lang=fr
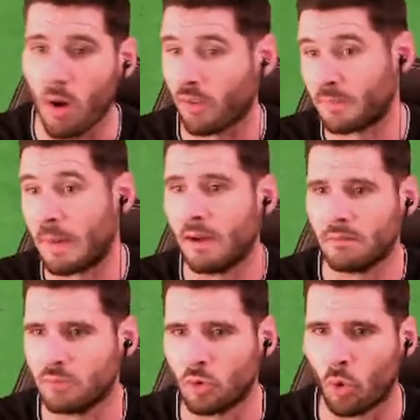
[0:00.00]
Alors c'est pas
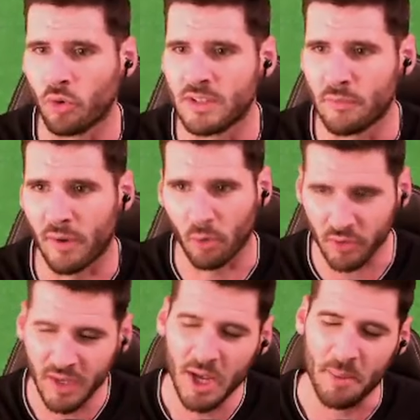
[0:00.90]
une grosse différence,
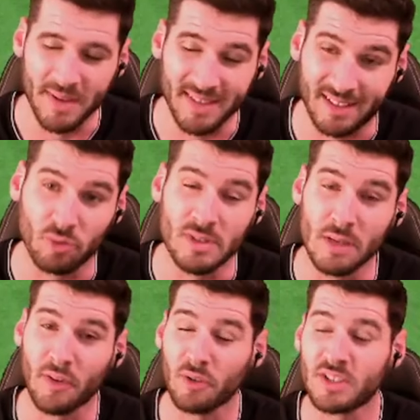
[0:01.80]
mais c'est une
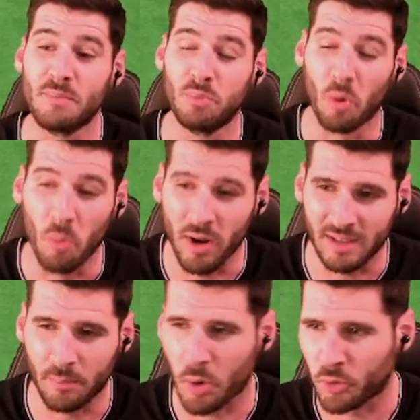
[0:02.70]
différence qui pour moi est
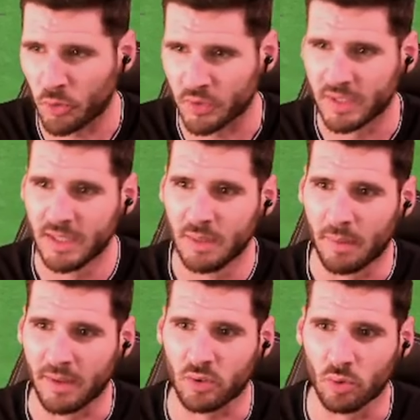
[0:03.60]
importante
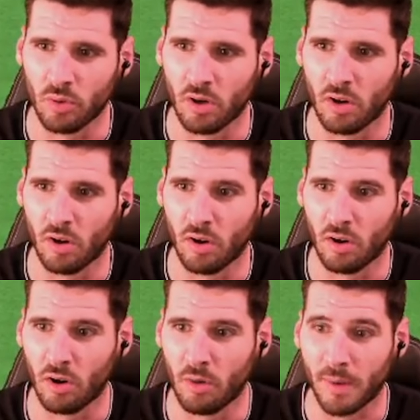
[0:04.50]
parce que
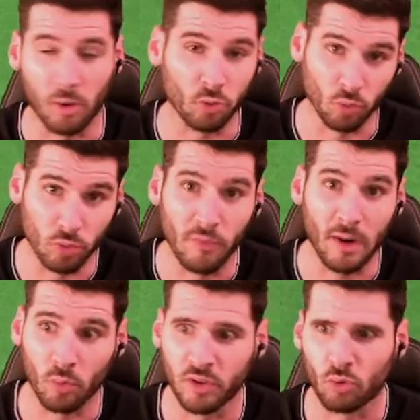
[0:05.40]
euh, bah, quand on devra
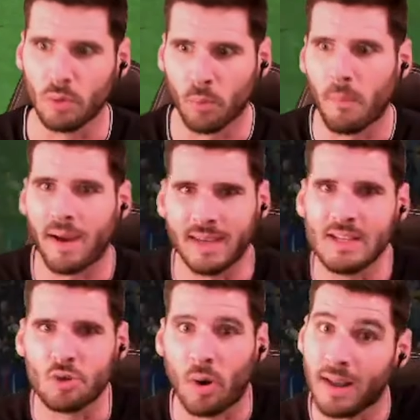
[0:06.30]
compter sur lui pour marquer, il
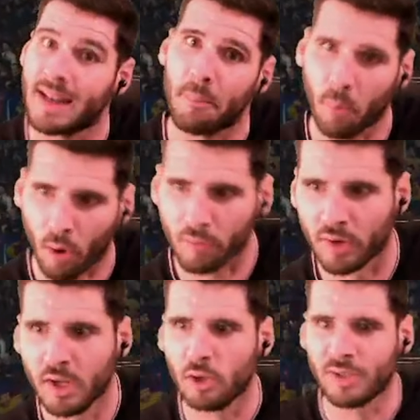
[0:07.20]
sera là il a preuve,
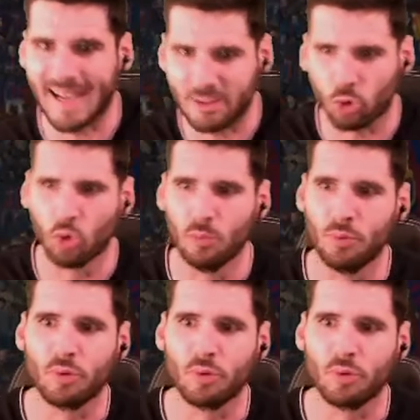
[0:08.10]
4 buts en